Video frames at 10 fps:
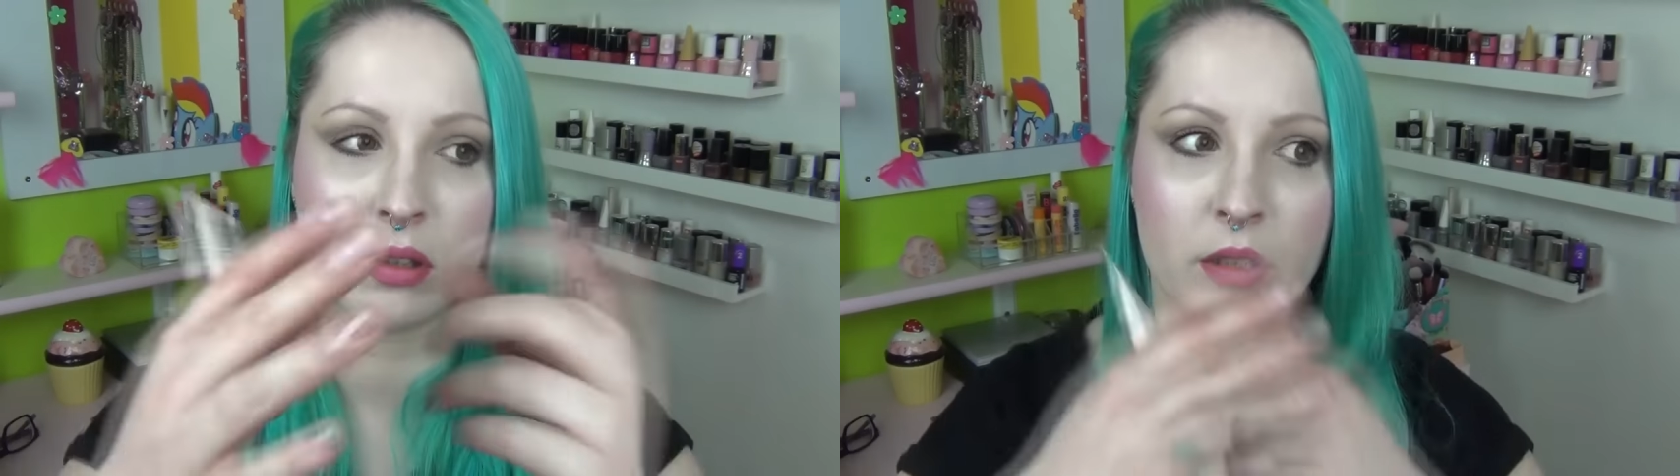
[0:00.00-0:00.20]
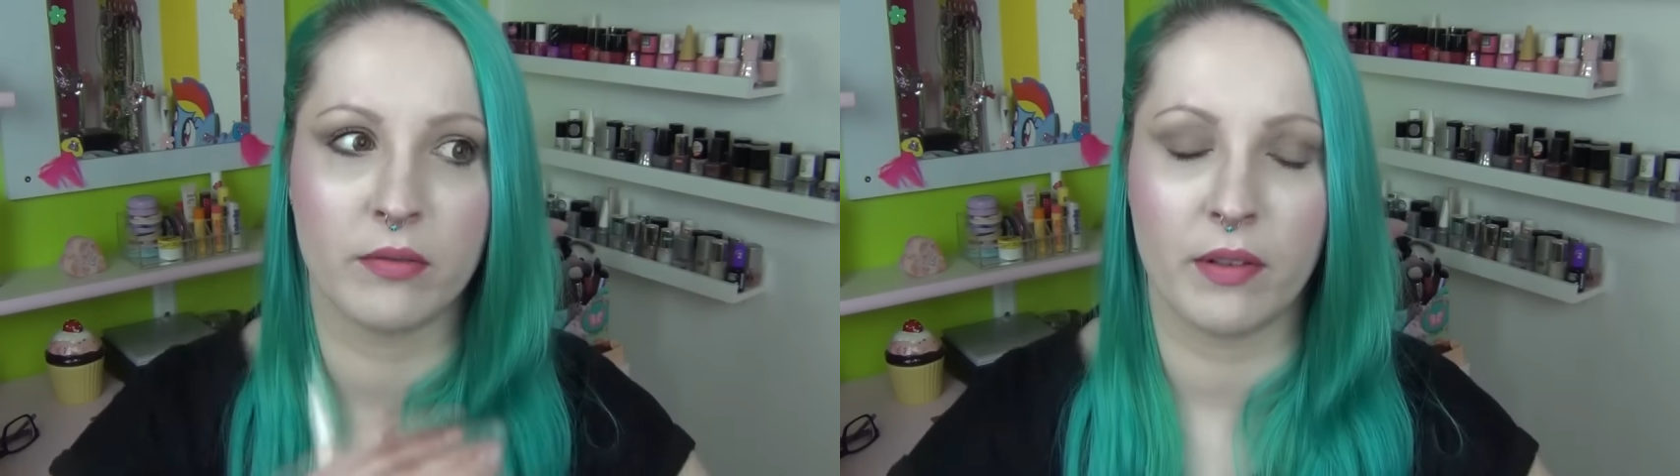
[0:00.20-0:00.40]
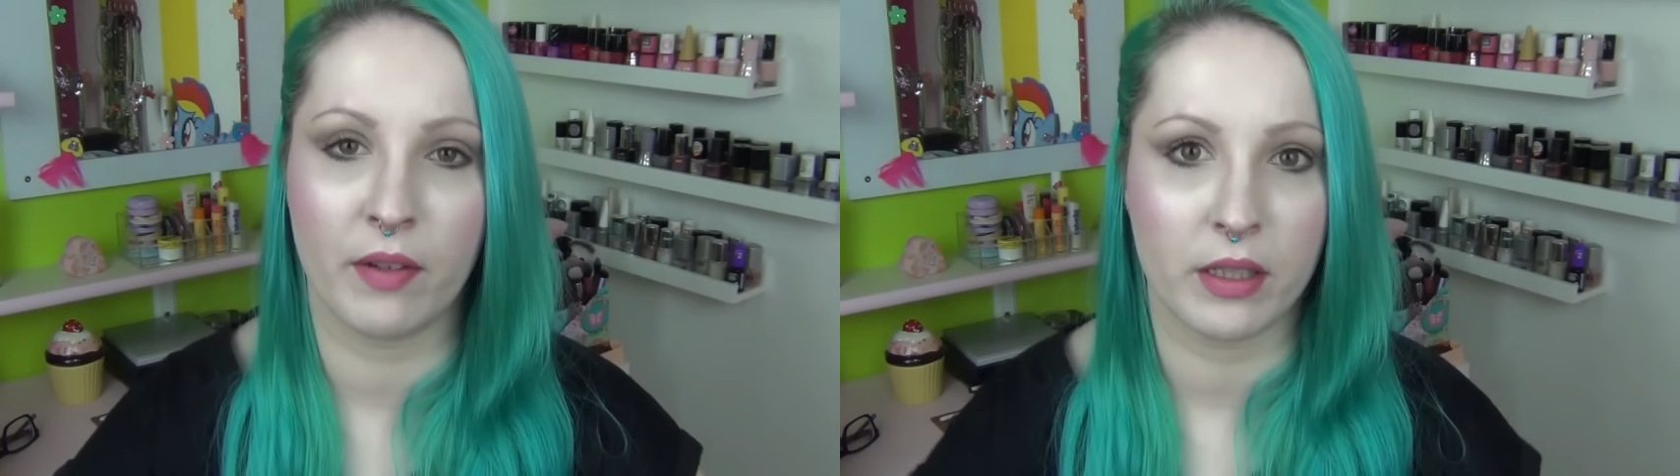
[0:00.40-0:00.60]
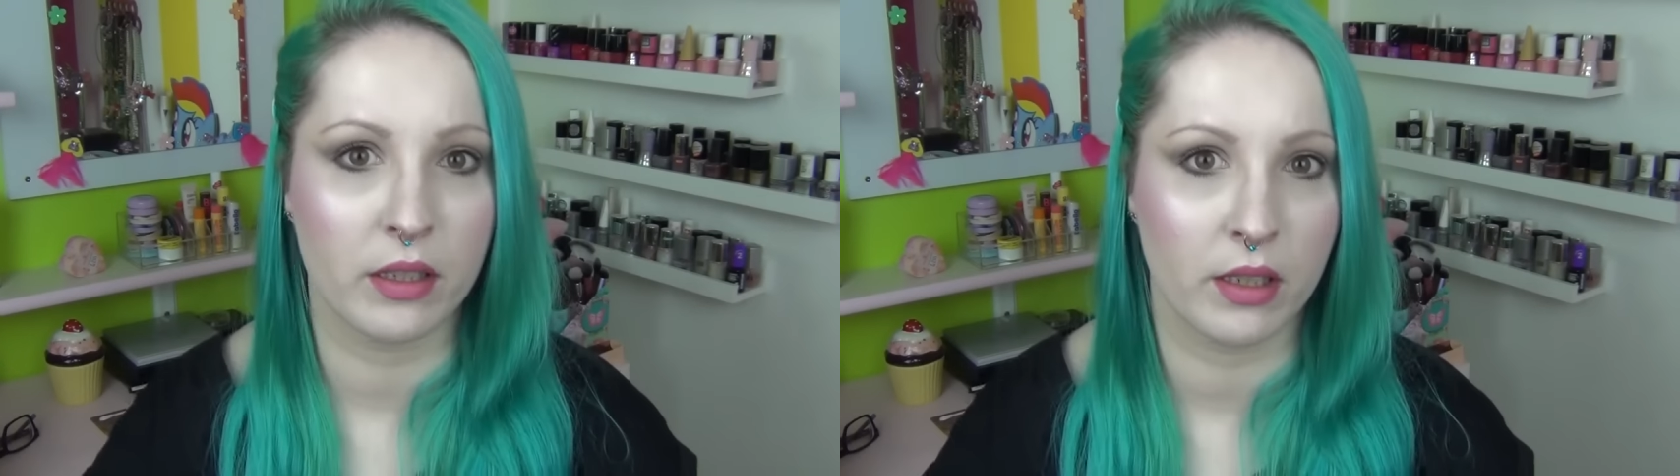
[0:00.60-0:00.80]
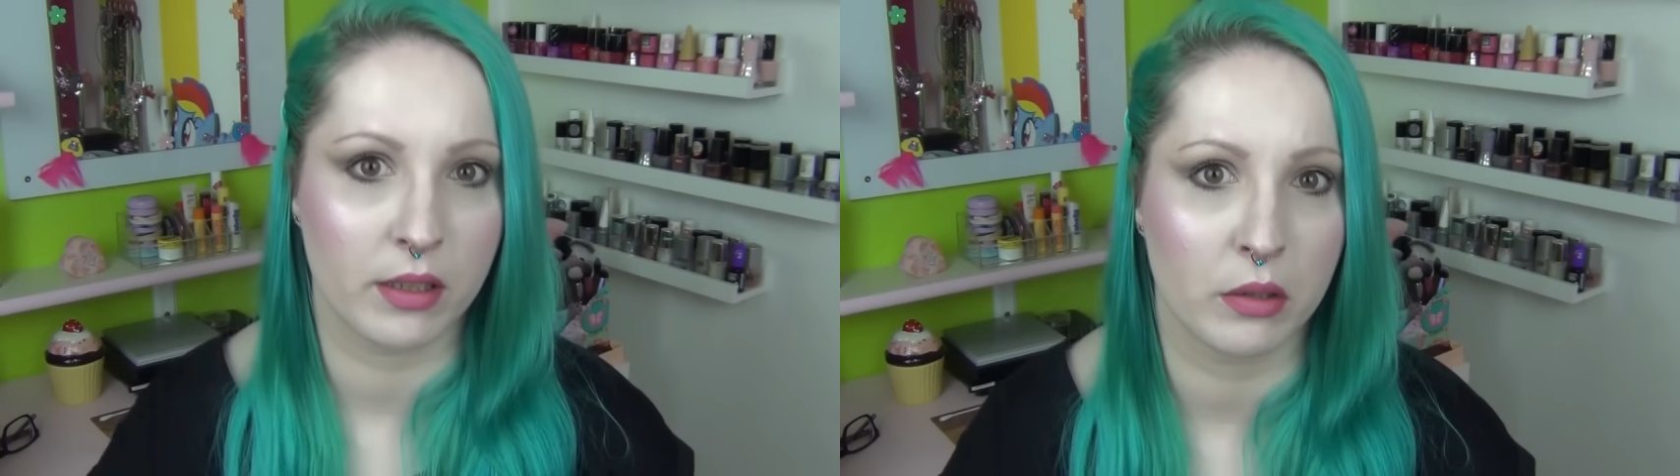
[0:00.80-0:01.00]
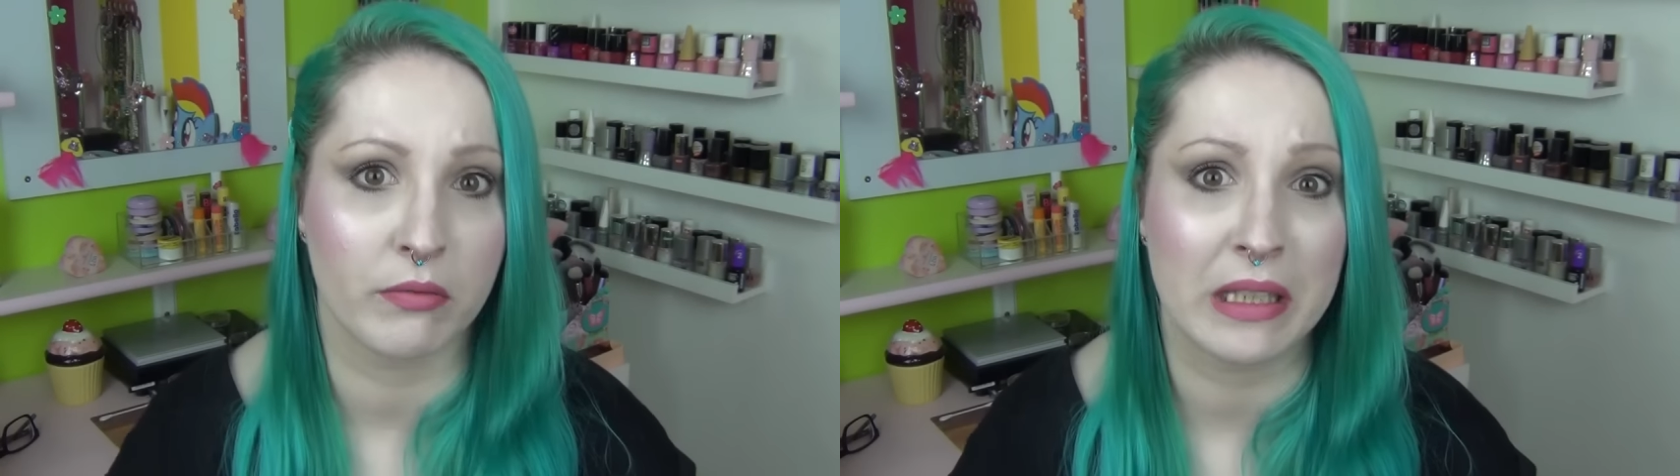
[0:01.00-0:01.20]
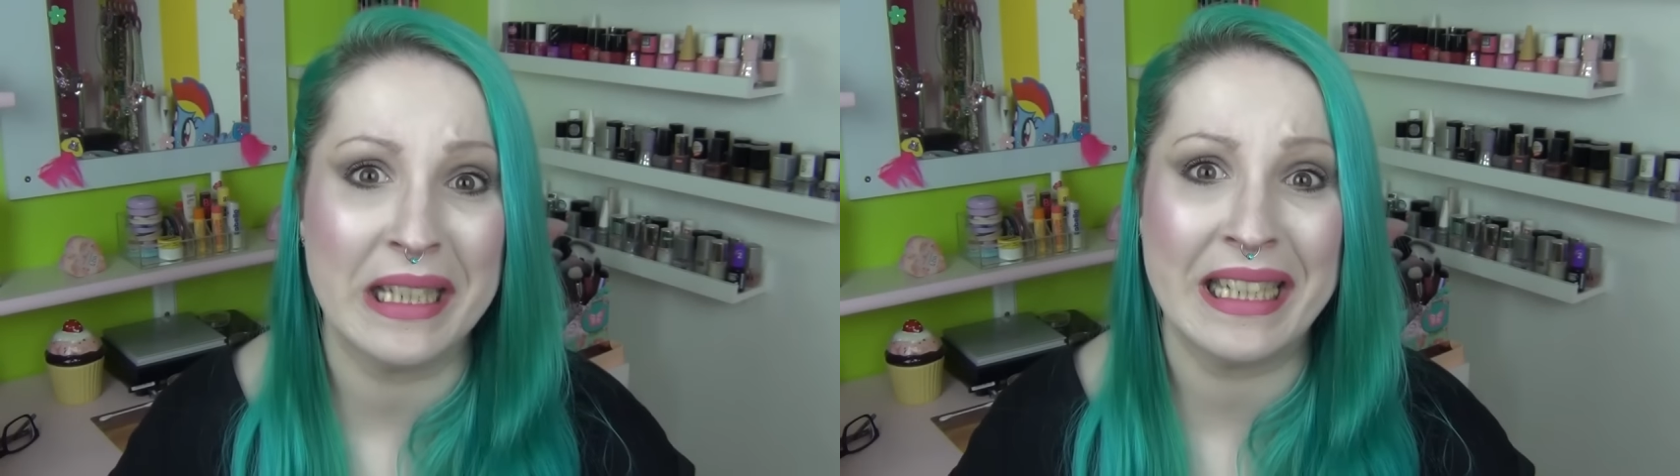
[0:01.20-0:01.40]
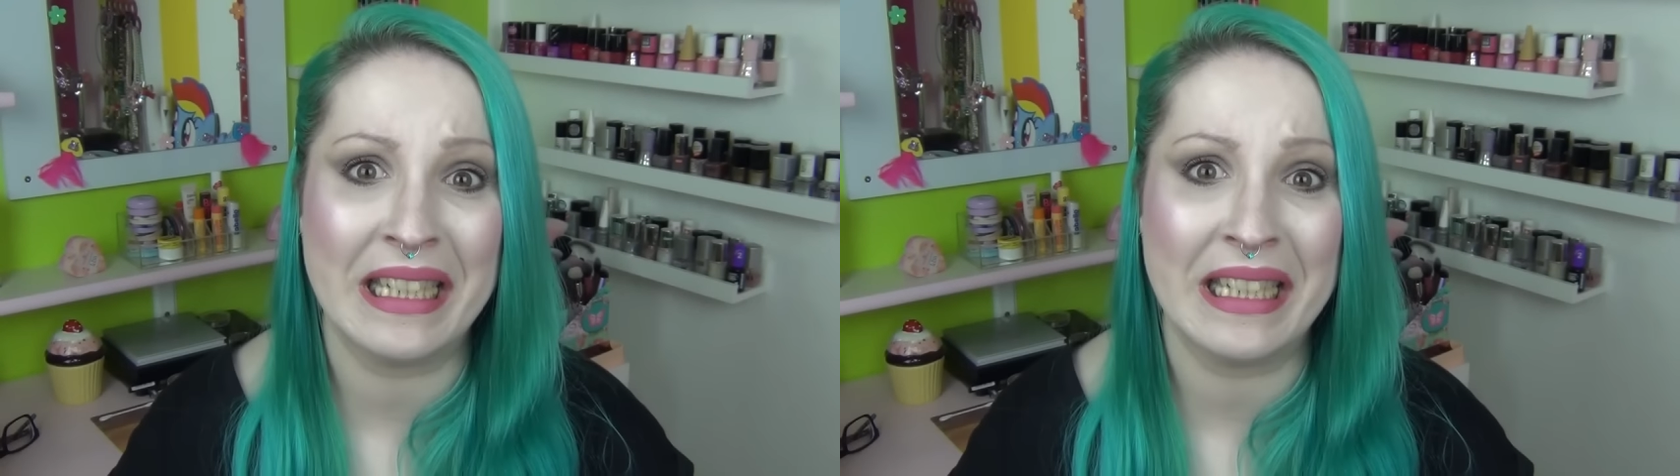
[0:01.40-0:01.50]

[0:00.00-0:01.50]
äh, falls ihr das irgendwie...